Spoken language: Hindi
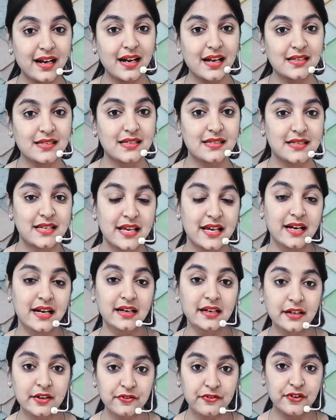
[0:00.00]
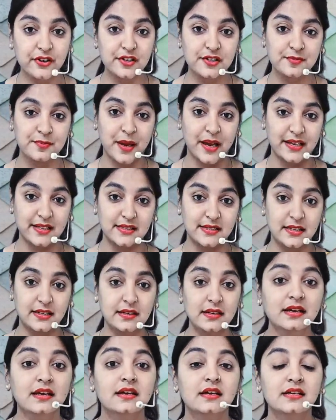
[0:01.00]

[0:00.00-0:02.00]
क्लासेस की करंट अफेयर्स मैगजीन